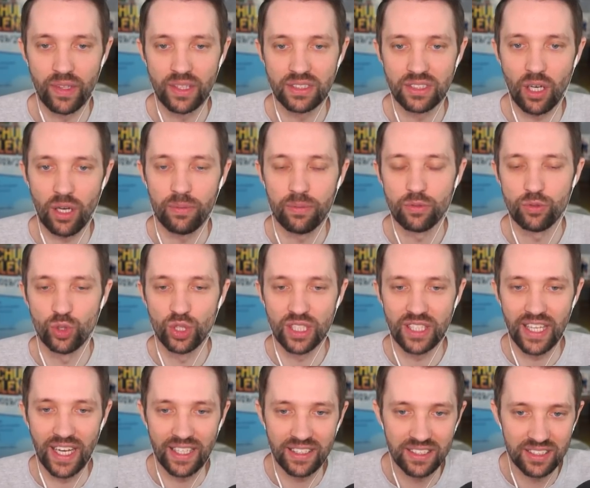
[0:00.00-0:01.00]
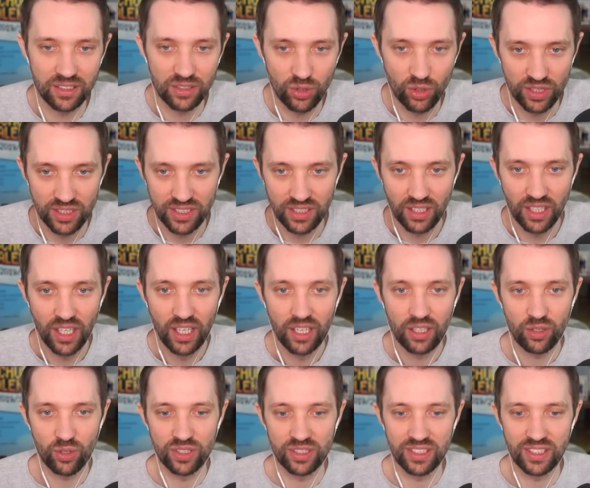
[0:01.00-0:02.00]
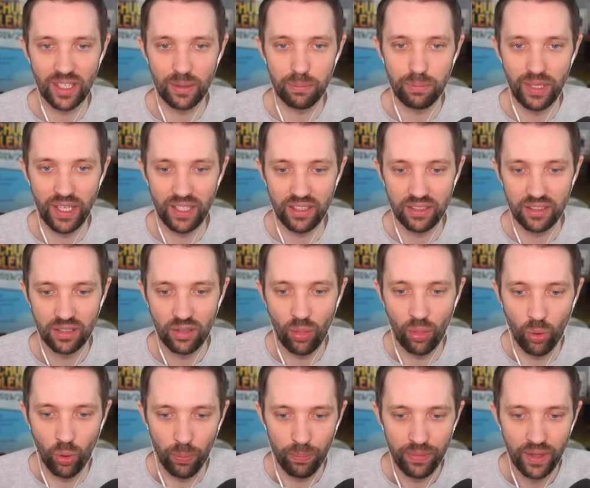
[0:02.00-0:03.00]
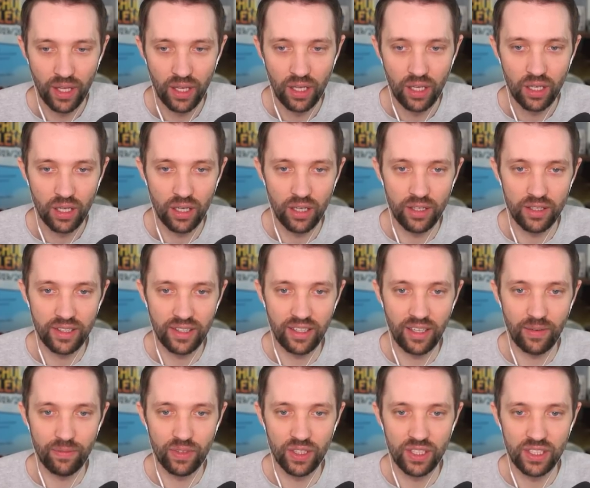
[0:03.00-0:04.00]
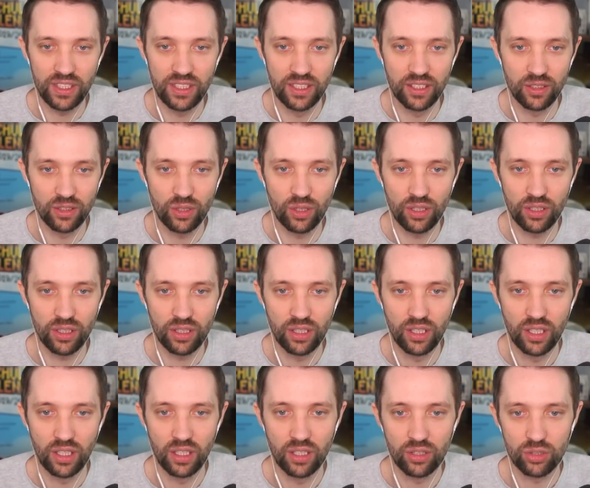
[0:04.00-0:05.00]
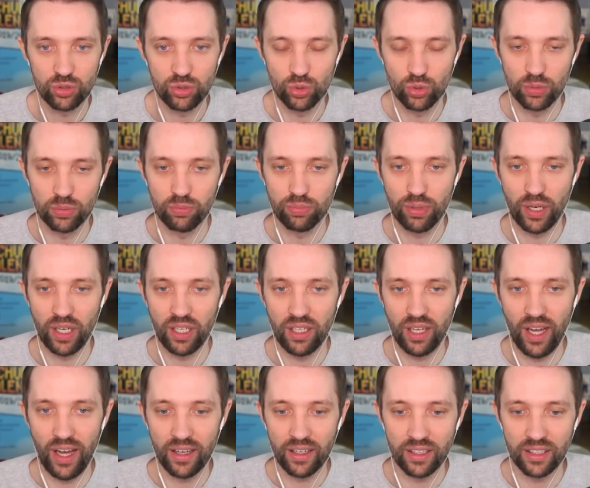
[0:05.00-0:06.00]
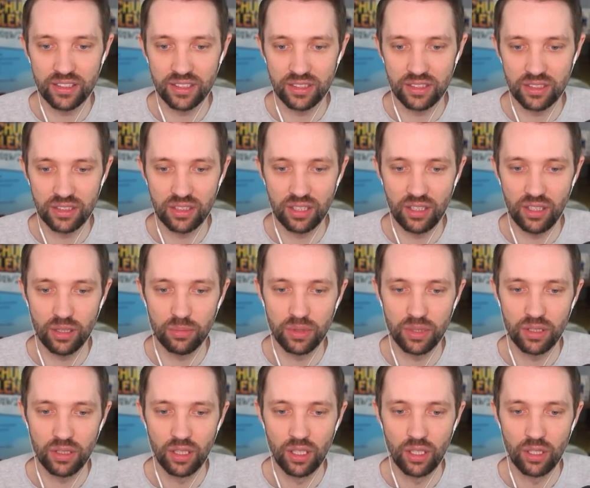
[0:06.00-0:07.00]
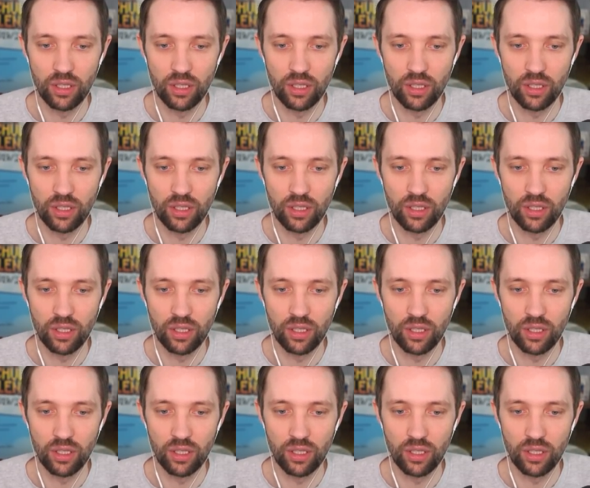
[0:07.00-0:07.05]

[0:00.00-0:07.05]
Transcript: So, für die Katzen können sie, können sie da pennen. So, äh, dann haben wir hier noch so ein paar Lagersysteme.